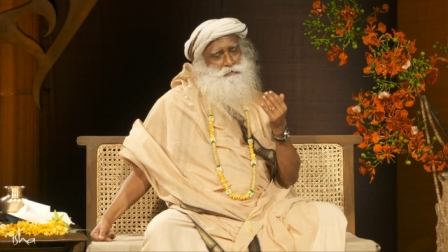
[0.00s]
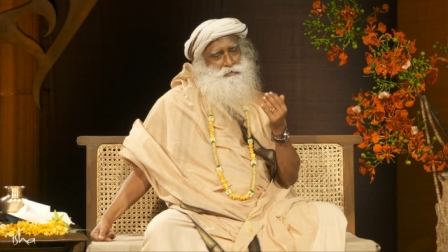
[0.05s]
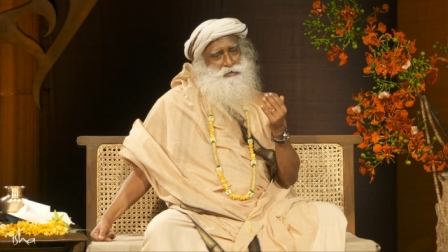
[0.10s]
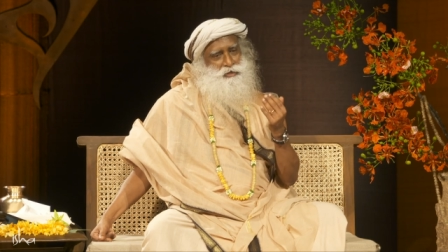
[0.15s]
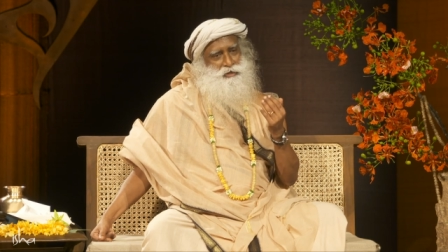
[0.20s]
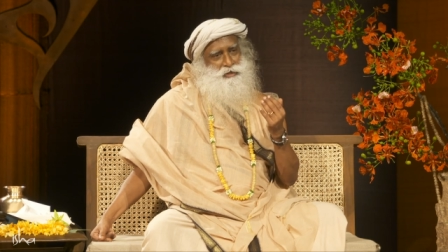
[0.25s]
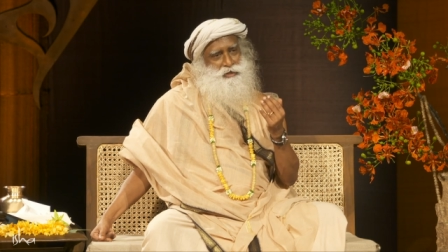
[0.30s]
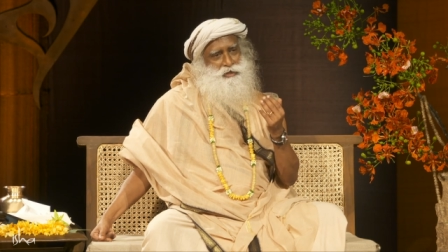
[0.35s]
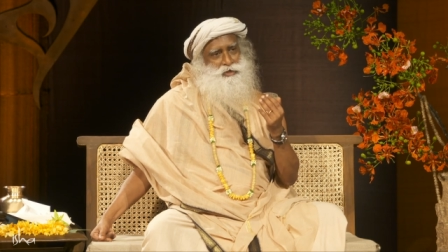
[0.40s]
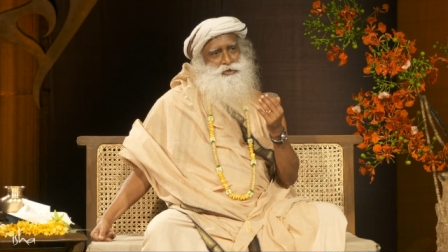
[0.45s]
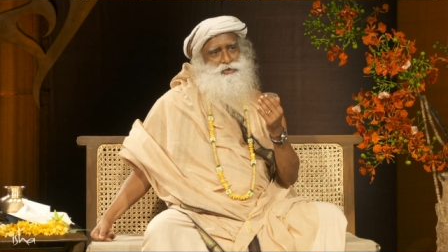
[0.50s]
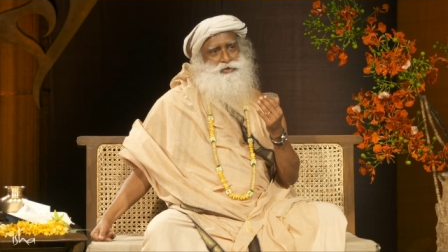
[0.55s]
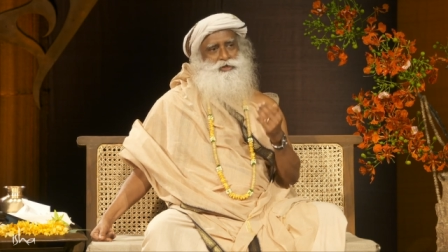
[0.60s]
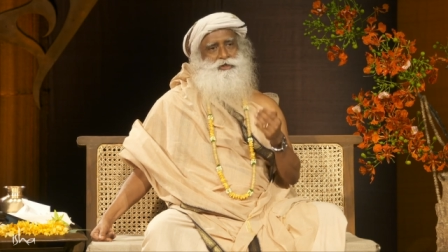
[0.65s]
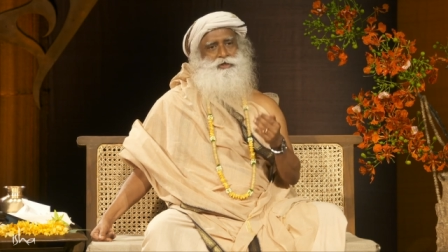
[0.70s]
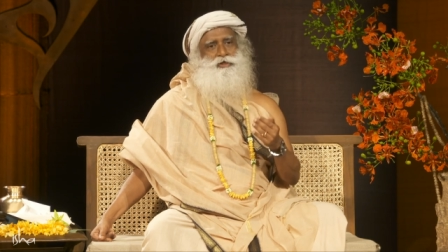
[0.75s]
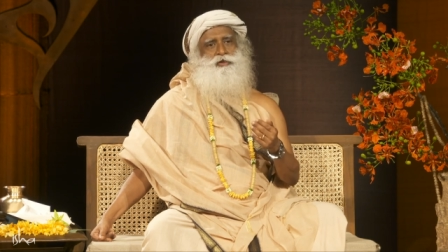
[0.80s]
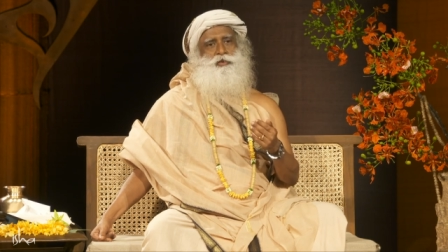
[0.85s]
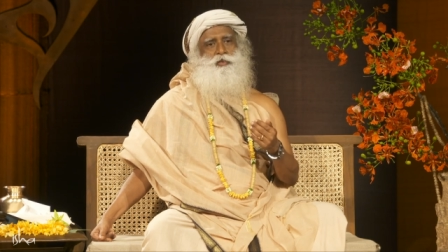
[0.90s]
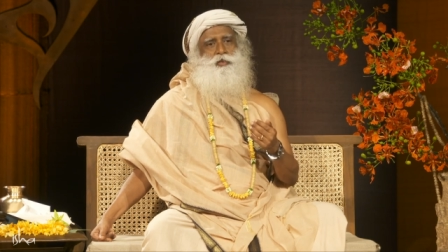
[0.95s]
বিশেষভাবে
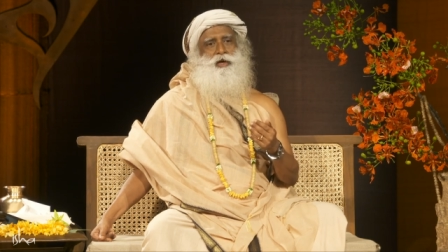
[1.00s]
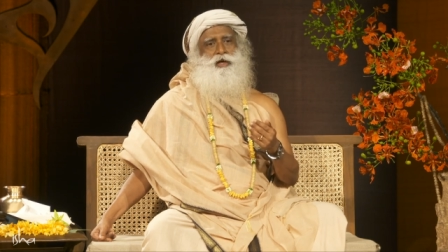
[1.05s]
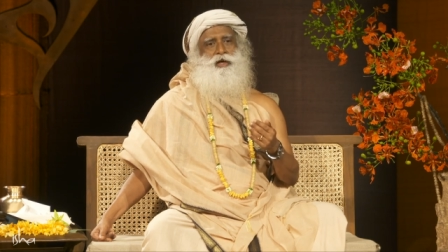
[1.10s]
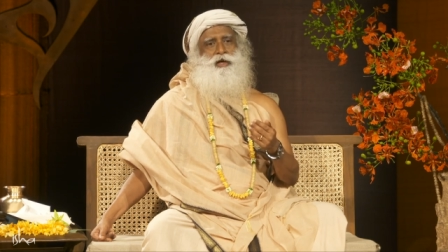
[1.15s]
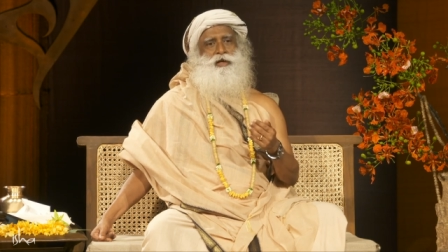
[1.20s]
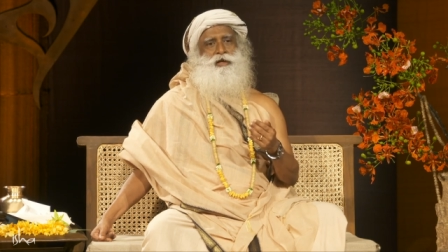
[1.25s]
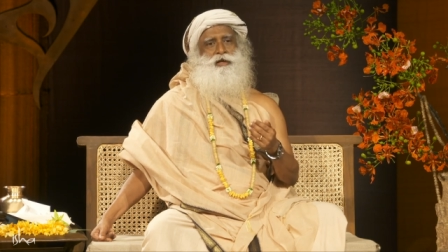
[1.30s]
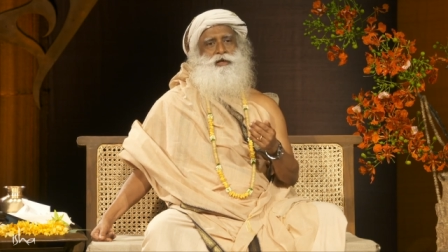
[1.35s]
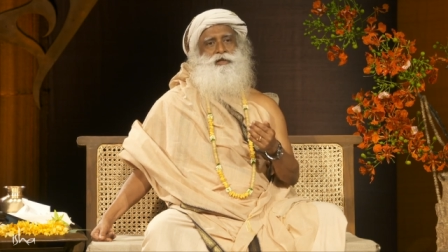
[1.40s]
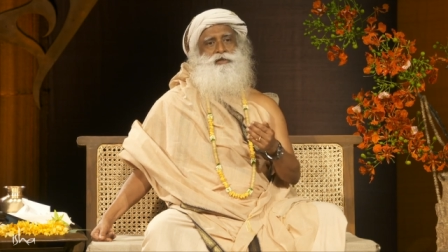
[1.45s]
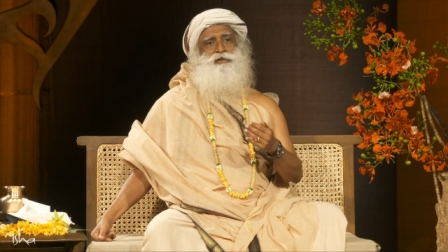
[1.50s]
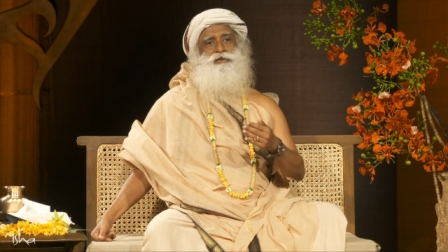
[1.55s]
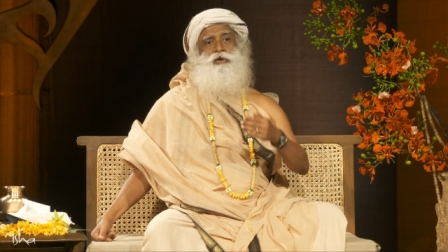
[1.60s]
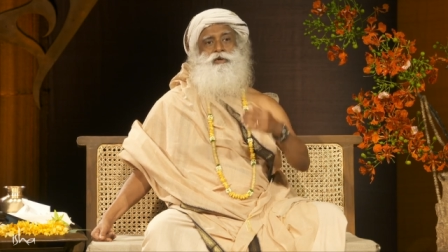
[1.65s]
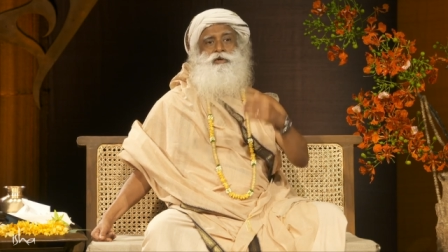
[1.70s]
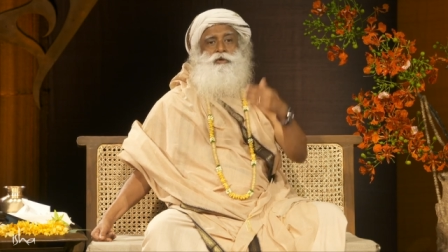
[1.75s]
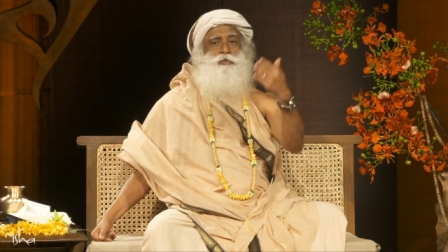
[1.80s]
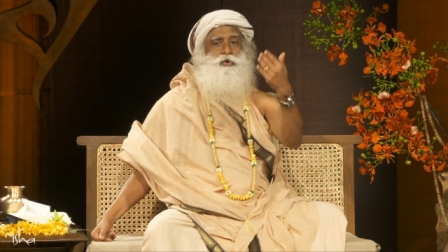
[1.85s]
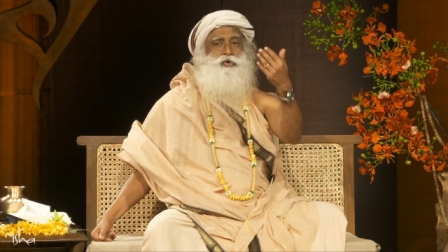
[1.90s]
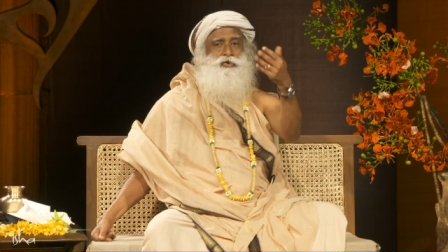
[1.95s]
দেখছেন এটা
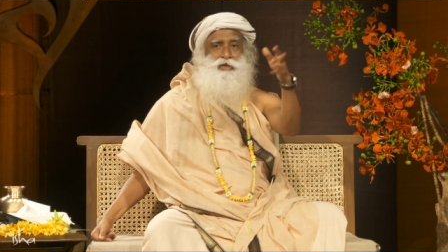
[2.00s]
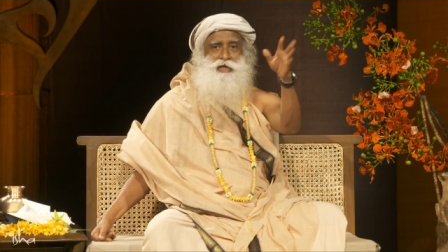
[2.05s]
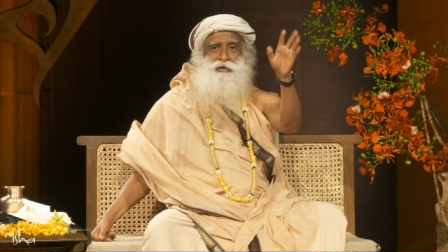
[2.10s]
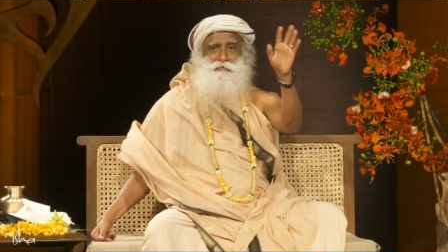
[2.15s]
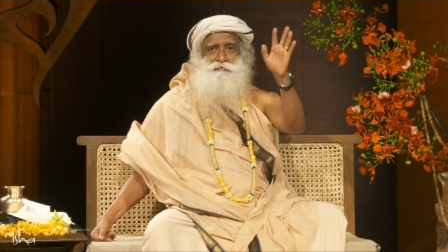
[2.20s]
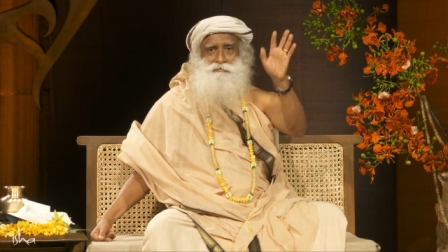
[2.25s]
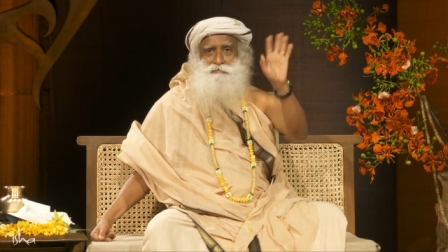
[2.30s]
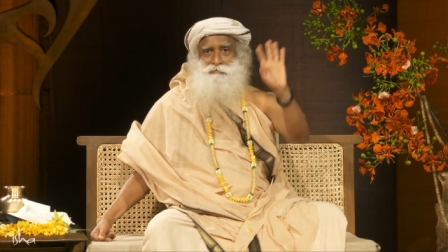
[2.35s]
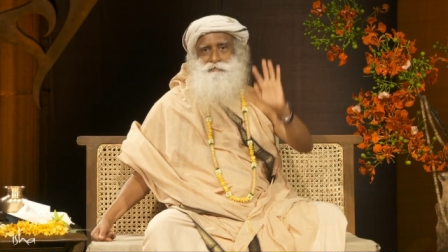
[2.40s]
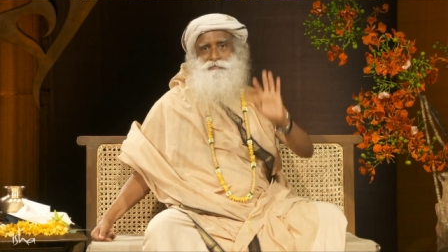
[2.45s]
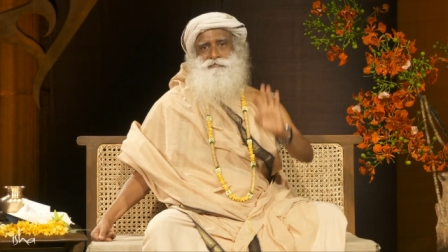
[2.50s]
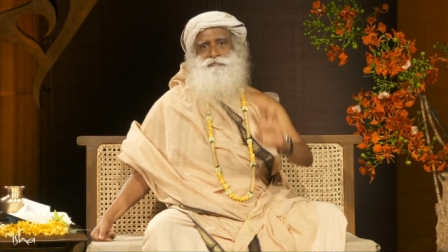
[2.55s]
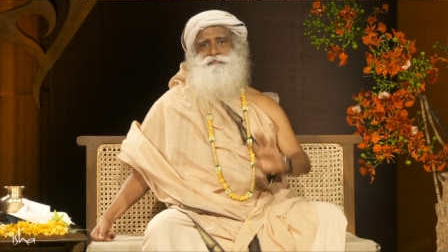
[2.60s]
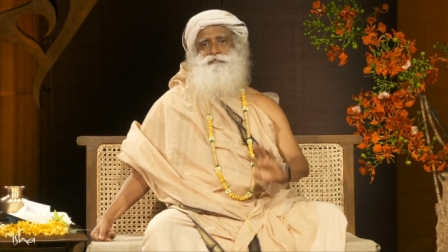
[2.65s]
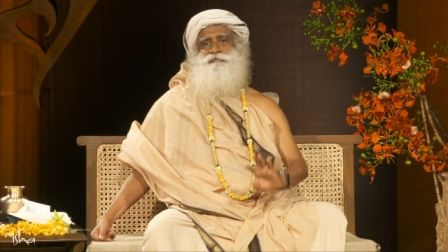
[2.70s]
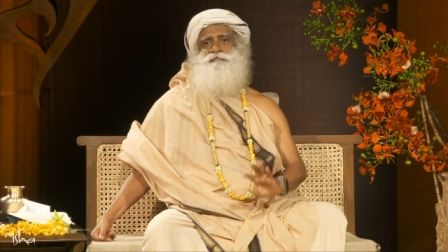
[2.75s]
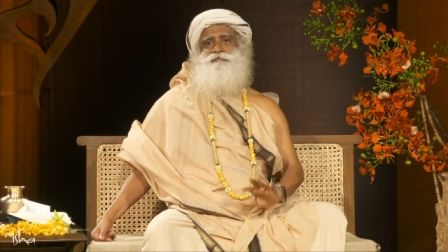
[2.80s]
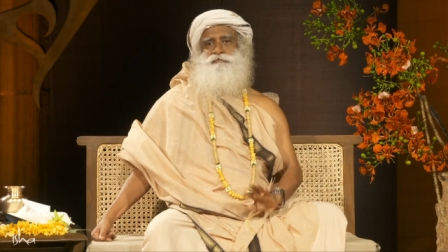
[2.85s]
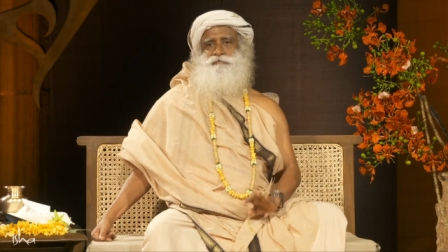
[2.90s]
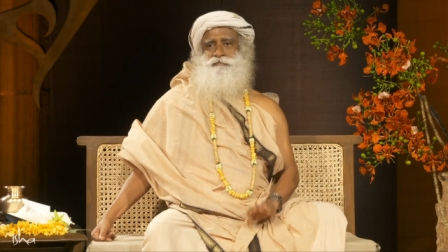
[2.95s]
তাদের ব্যাপার নয়
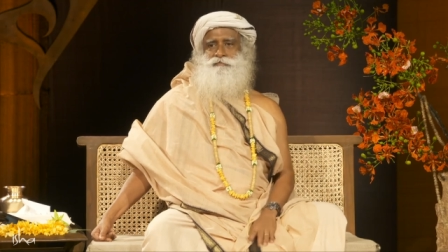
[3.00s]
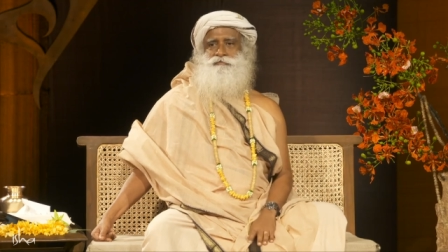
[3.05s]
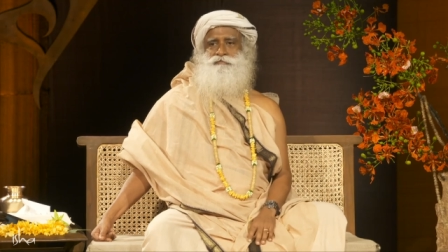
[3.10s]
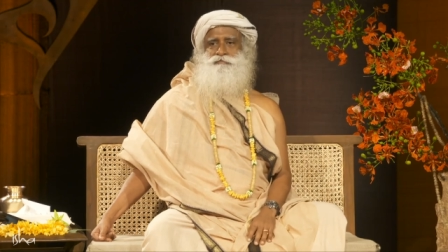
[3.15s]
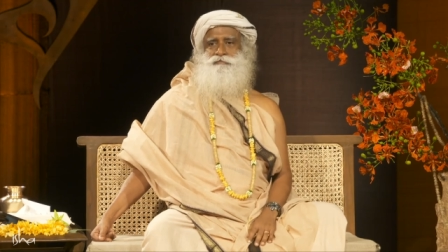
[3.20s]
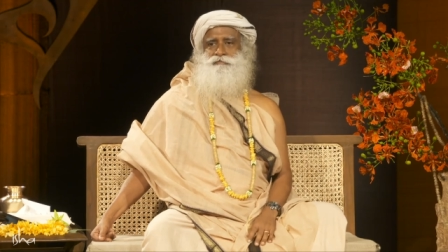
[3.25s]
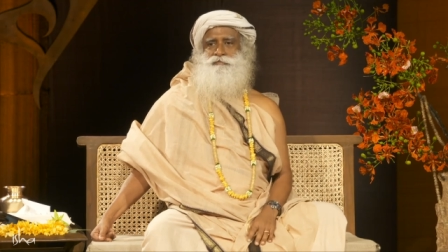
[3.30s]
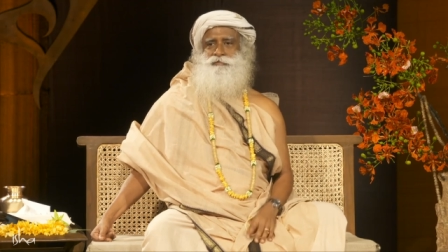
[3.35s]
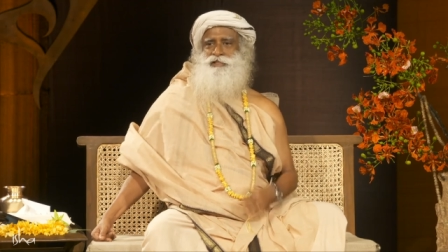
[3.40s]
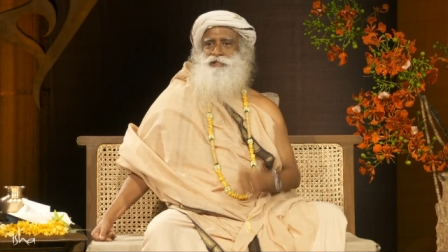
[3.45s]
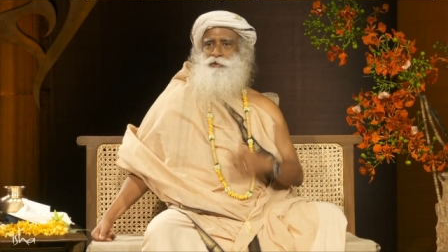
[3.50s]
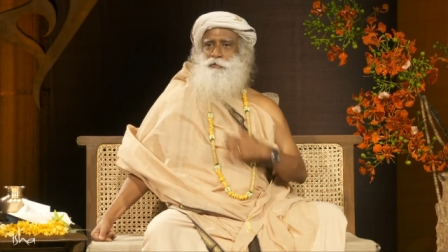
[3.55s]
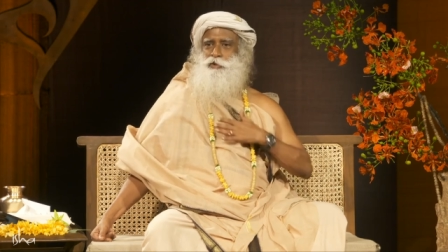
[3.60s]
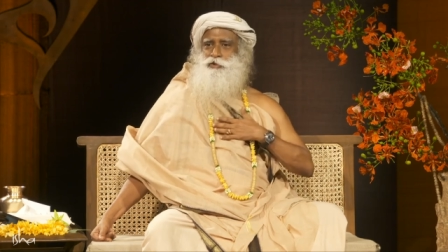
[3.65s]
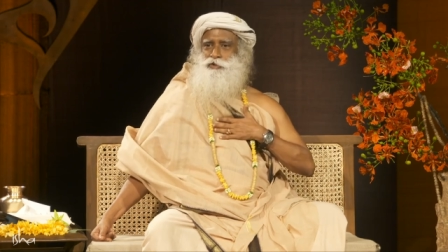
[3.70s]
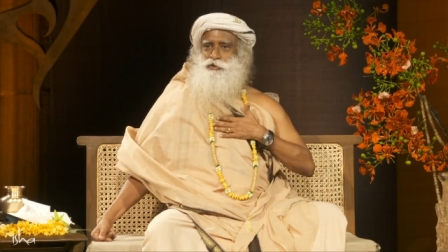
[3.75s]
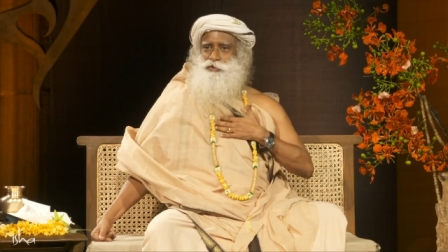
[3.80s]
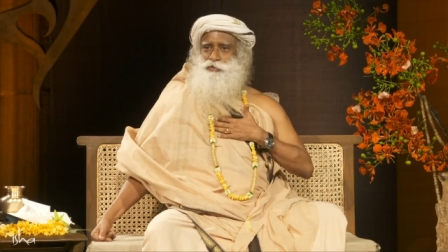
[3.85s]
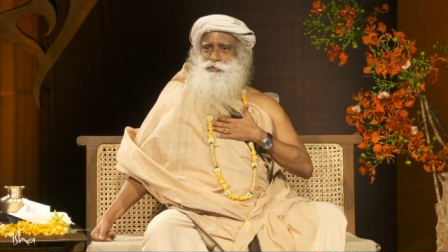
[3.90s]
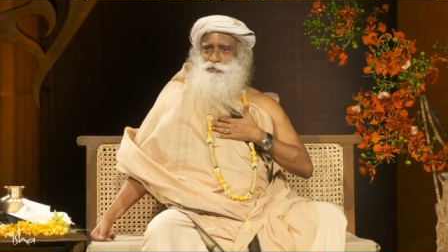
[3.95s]
এটা
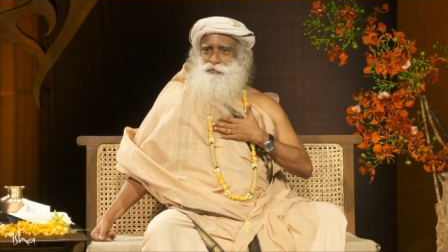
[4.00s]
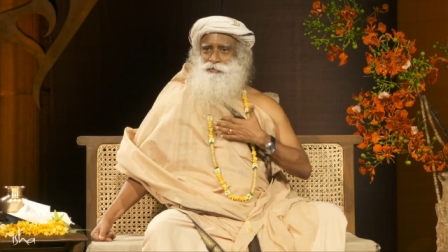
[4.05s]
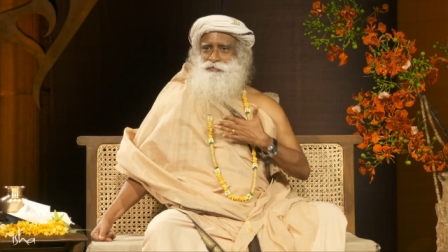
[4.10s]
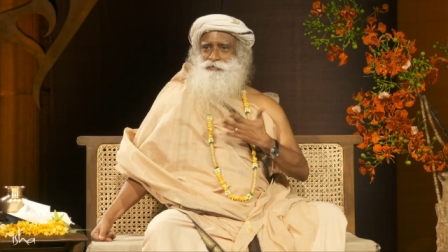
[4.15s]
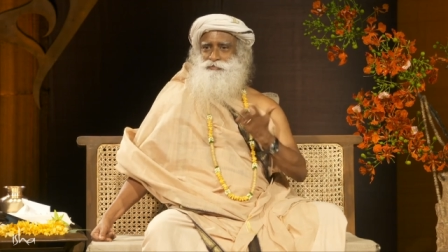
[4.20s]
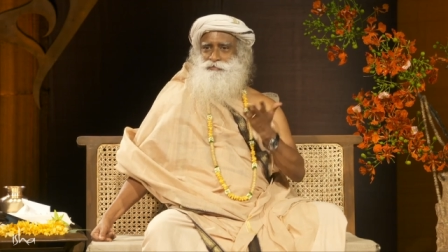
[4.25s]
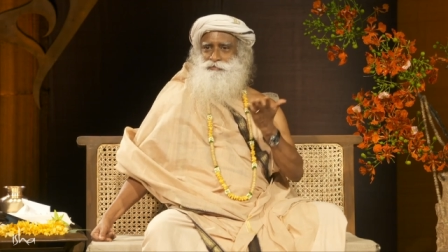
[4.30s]
আপনার ব্যাপার